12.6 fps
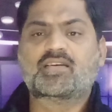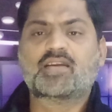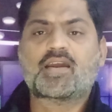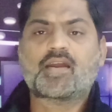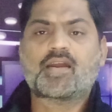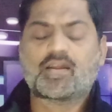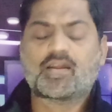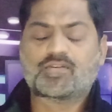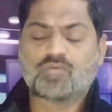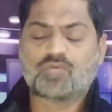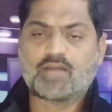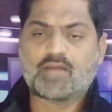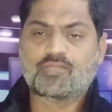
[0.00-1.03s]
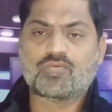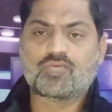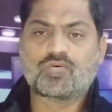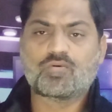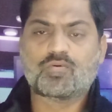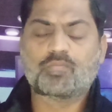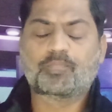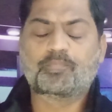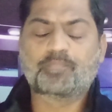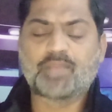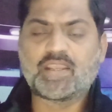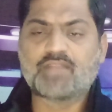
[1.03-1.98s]
की जो है वो
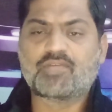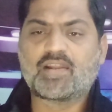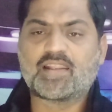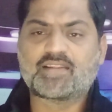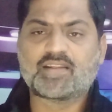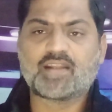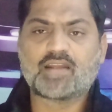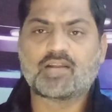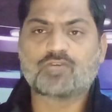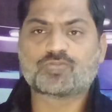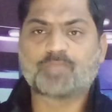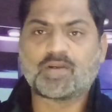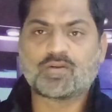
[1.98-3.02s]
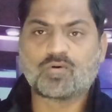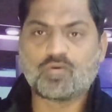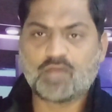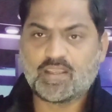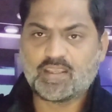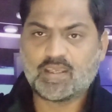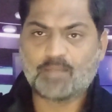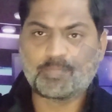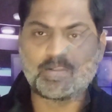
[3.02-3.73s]
पीर वाले दिन अनाउंसमेंट हो गई है